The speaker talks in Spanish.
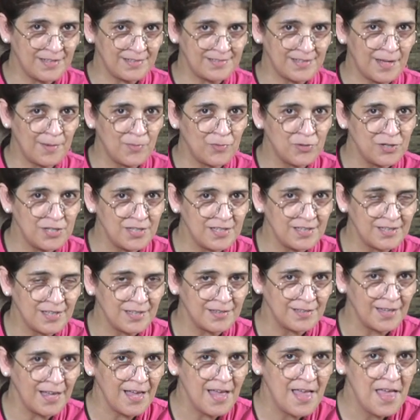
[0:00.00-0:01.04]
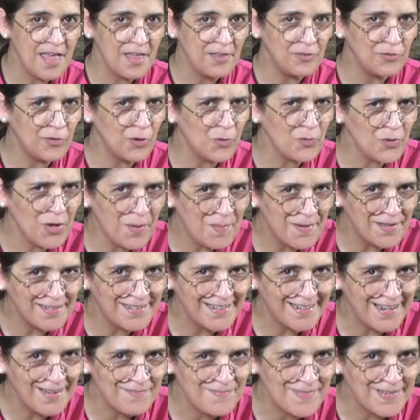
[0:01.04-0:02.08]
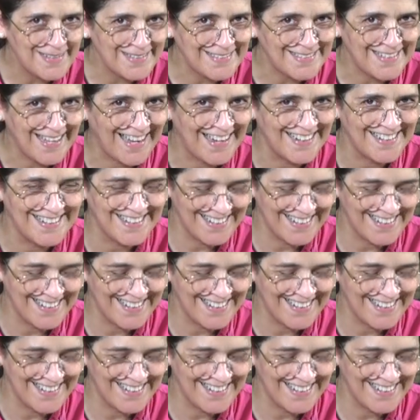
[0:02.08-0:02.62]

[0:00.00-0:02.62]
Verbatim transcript: que esa jamonillita está de una manera especial.